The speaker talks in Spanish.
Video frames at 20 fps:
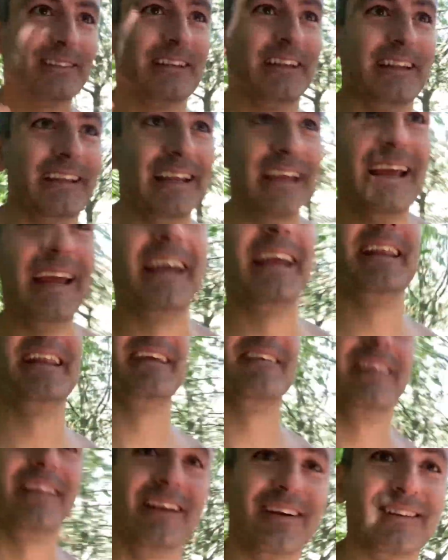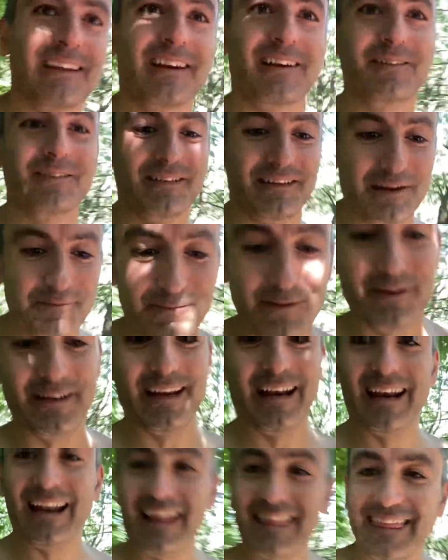ni, vídeos de ningún tipo, ni
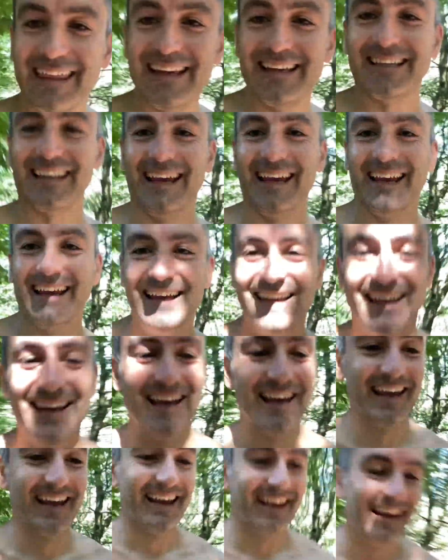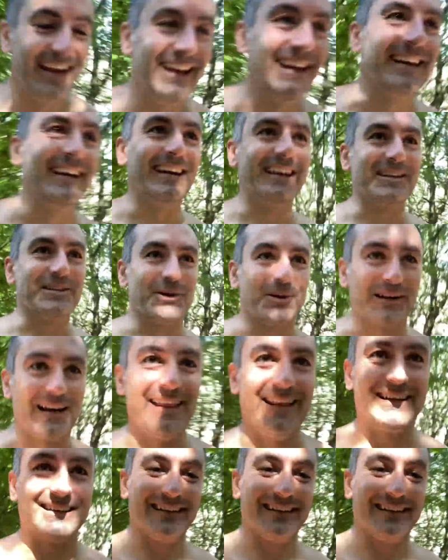enlaces, ni chorradas